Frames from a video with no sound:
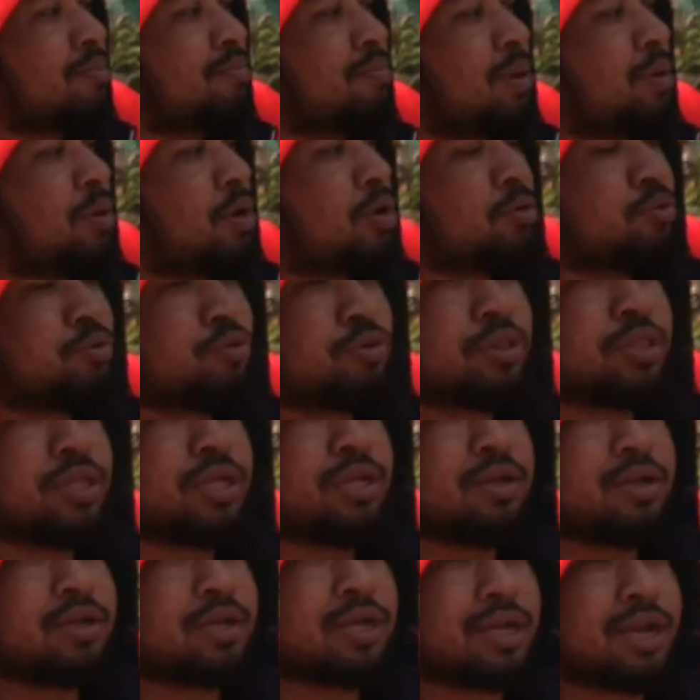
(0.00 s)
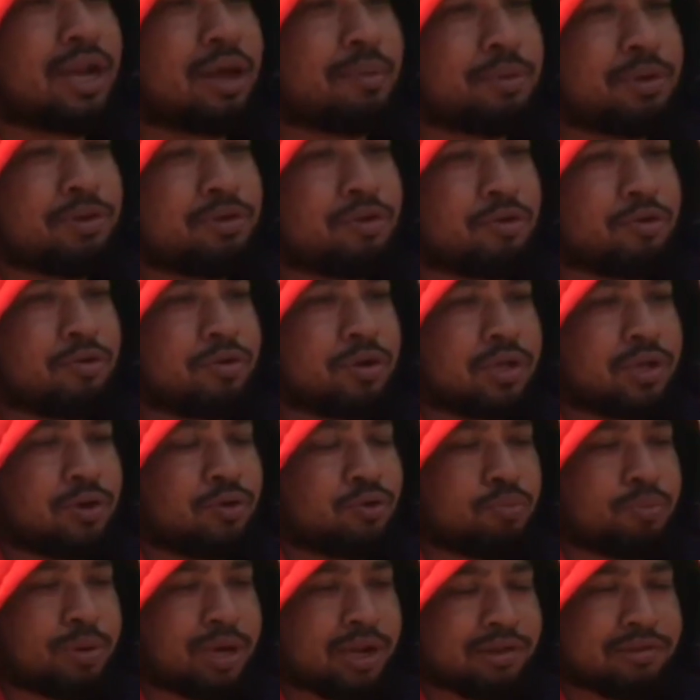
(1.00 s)
ব্যবহার করতেন গ্রামে যখন
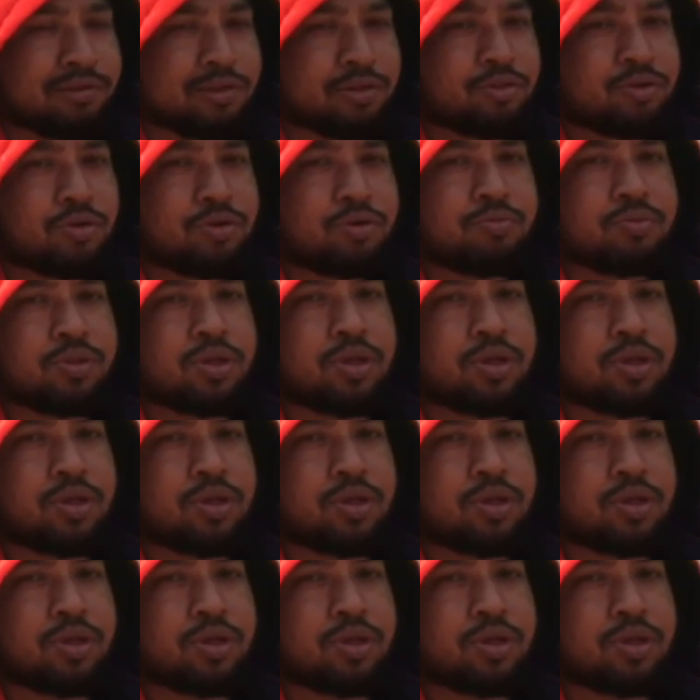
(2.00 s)
কেউ মারা যেত